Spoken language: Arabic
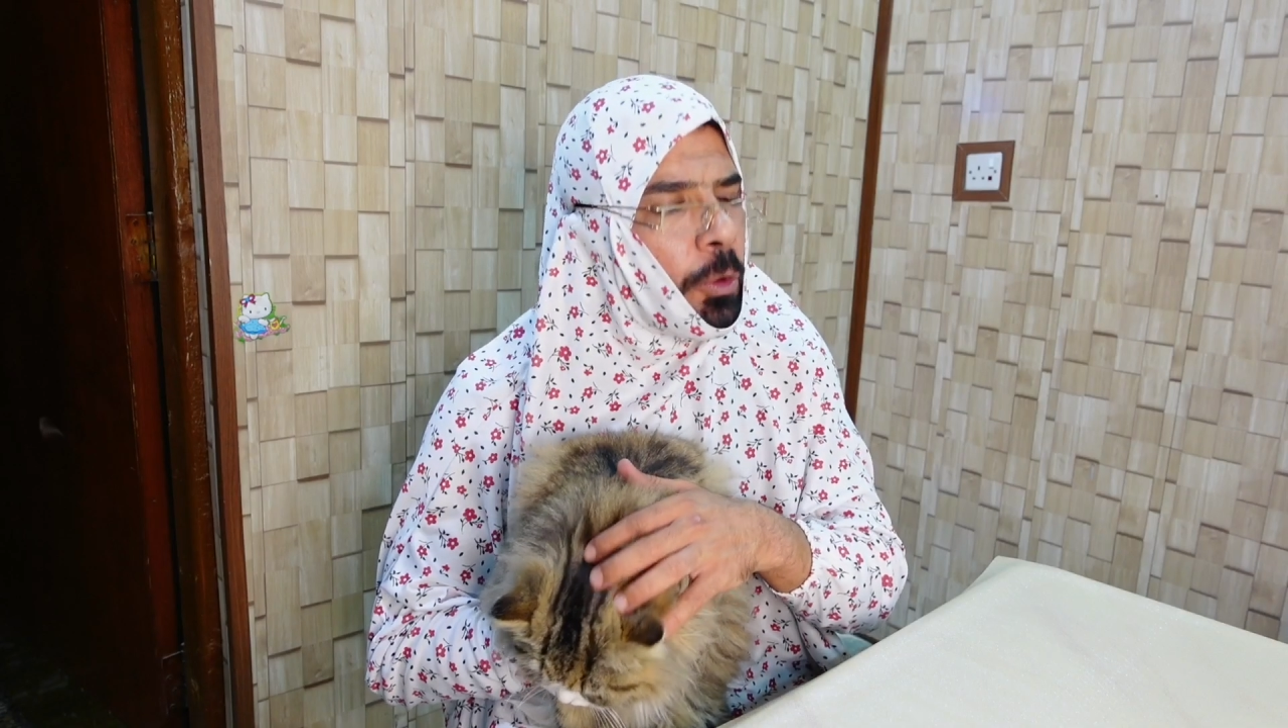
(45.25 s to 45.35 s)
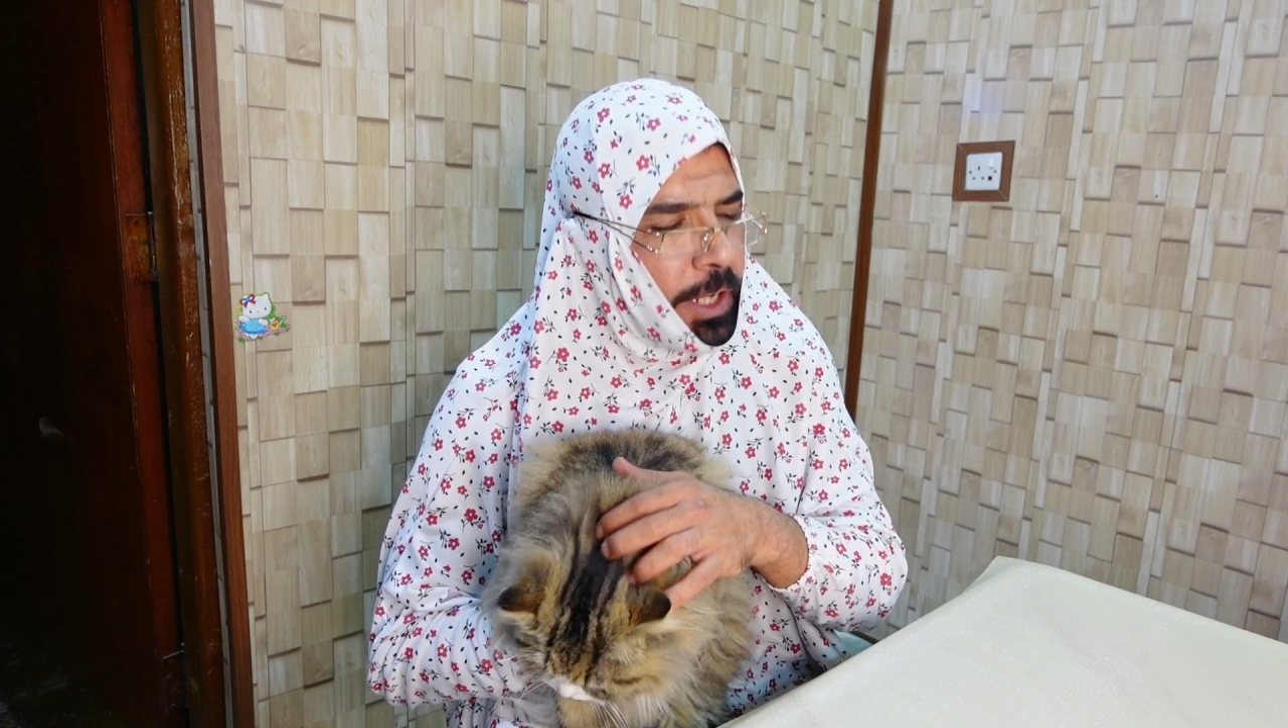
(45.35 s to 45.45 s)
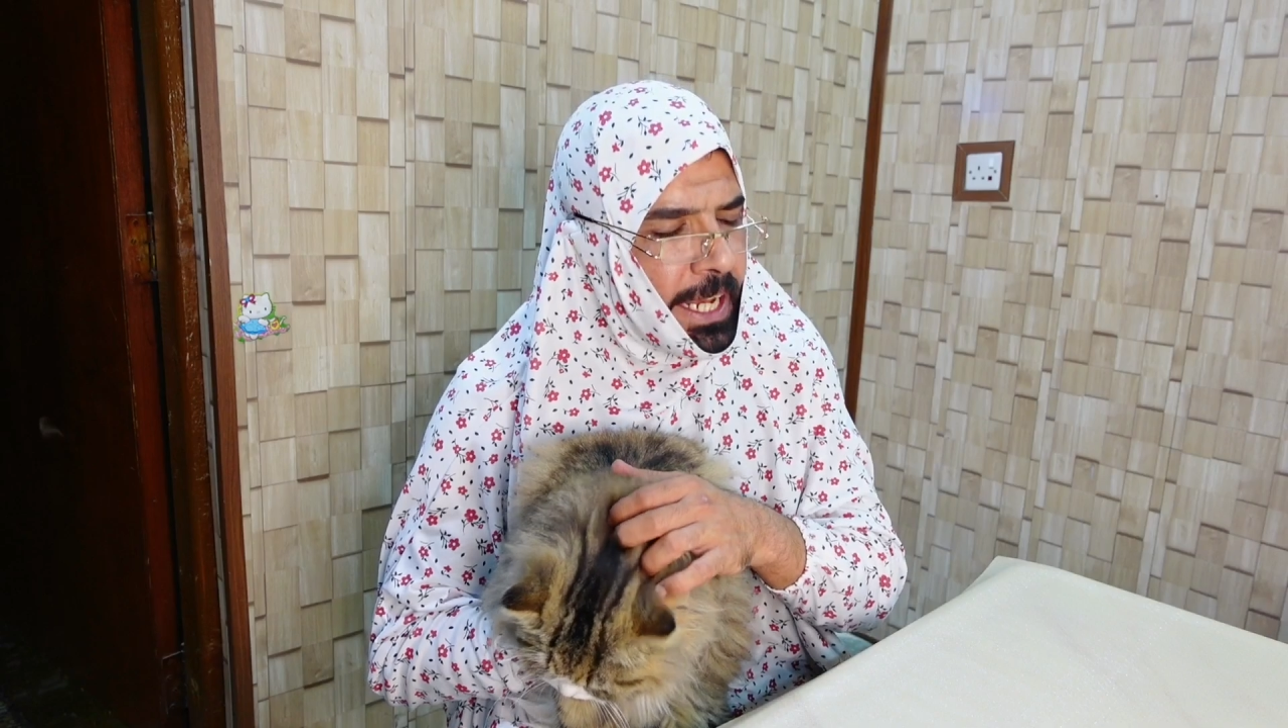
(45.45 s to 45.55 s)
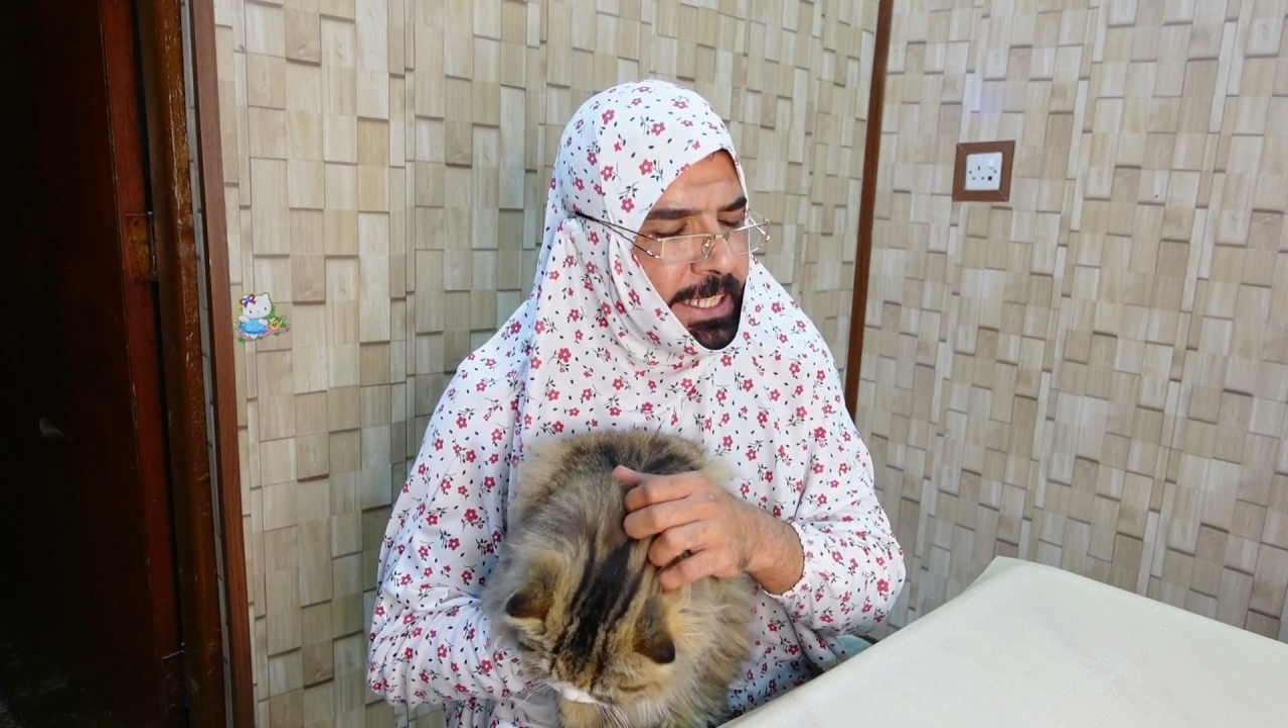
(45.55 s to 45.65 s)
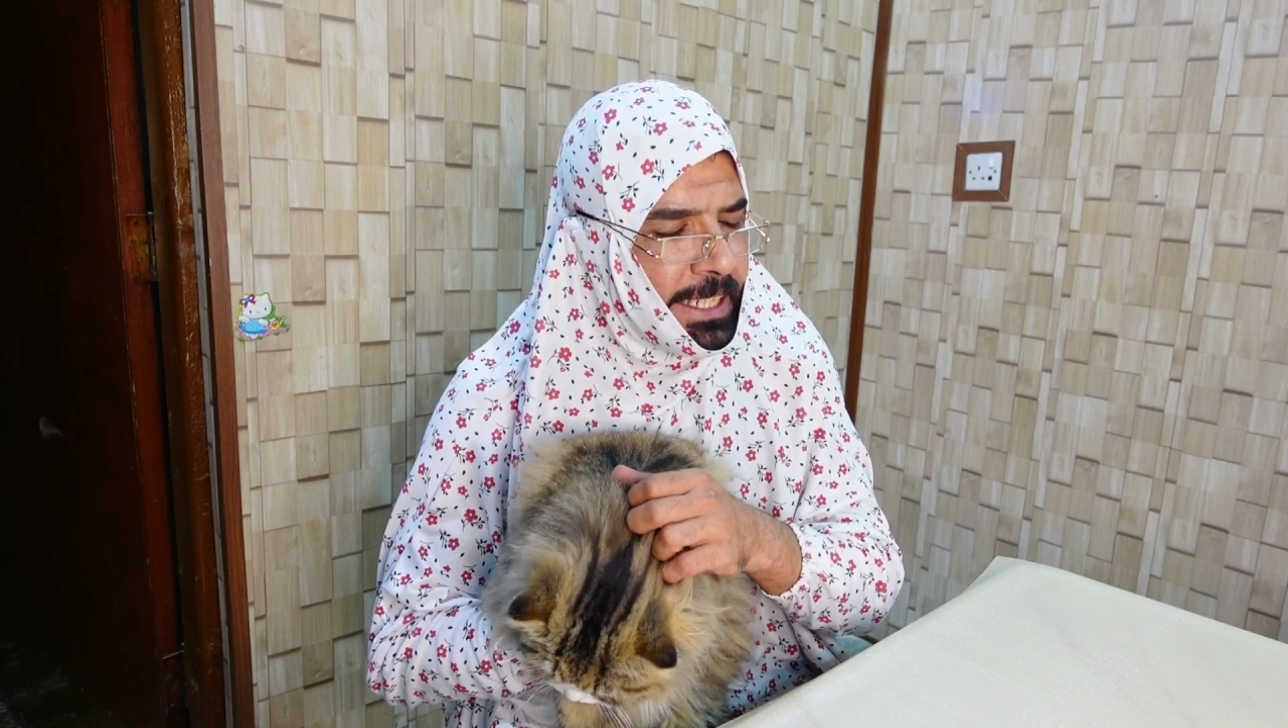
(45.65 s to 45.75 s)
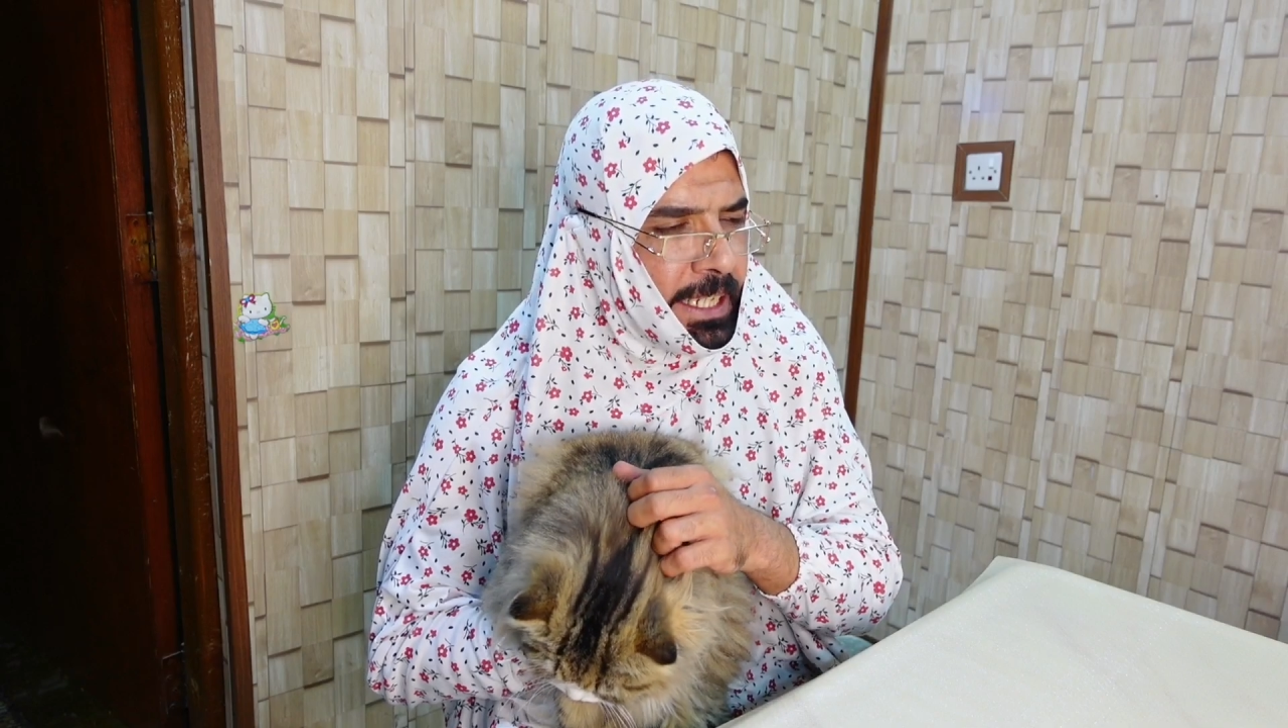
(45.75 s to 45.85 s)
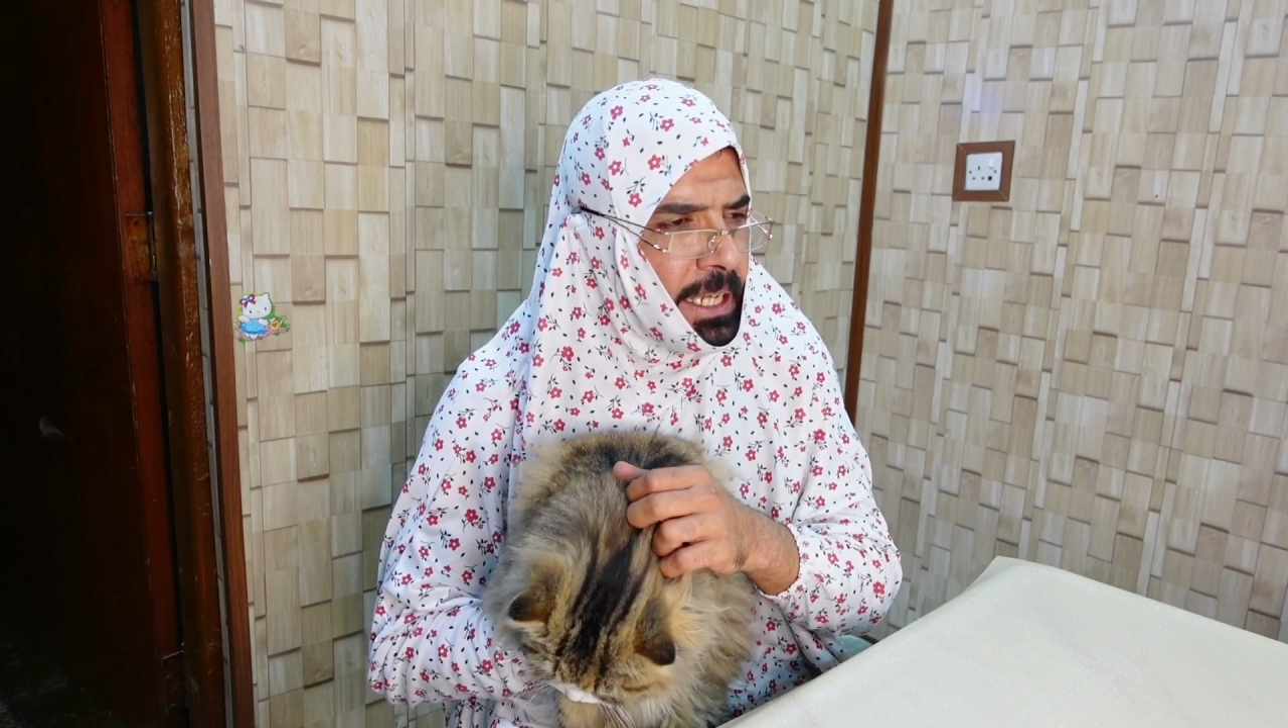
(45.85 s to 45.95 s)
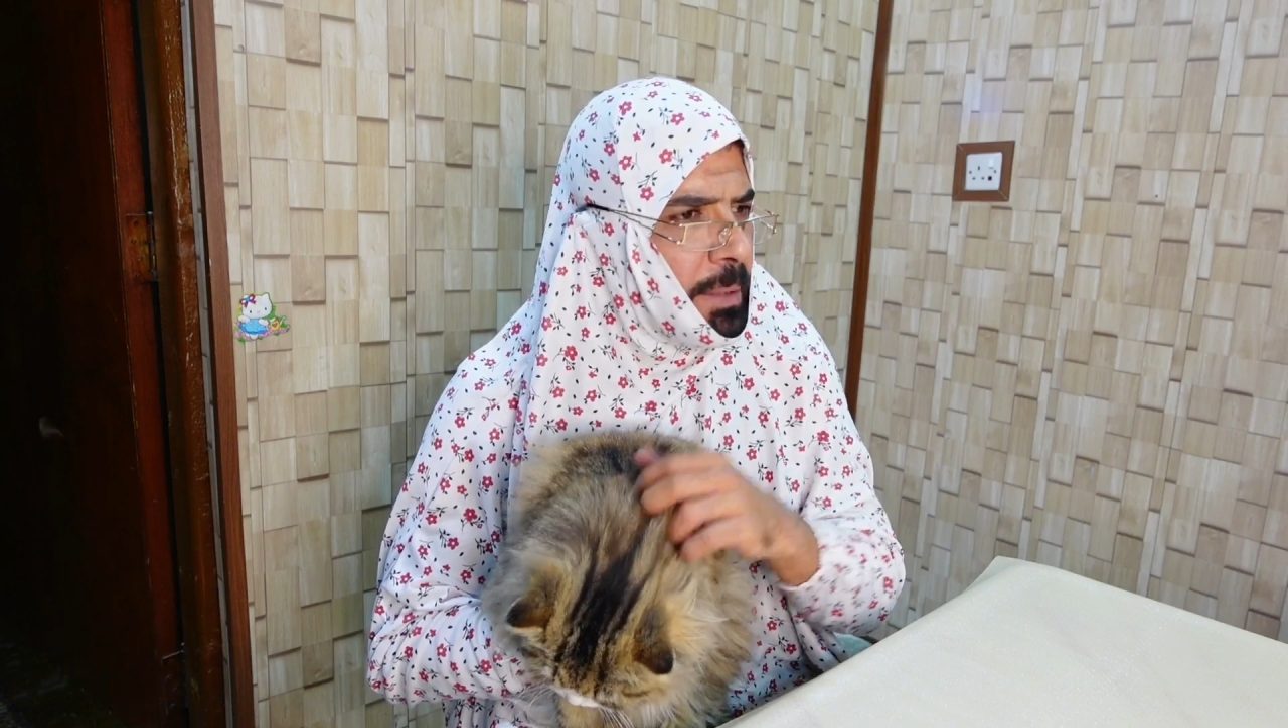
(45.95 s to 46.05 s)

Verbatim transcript: وليدي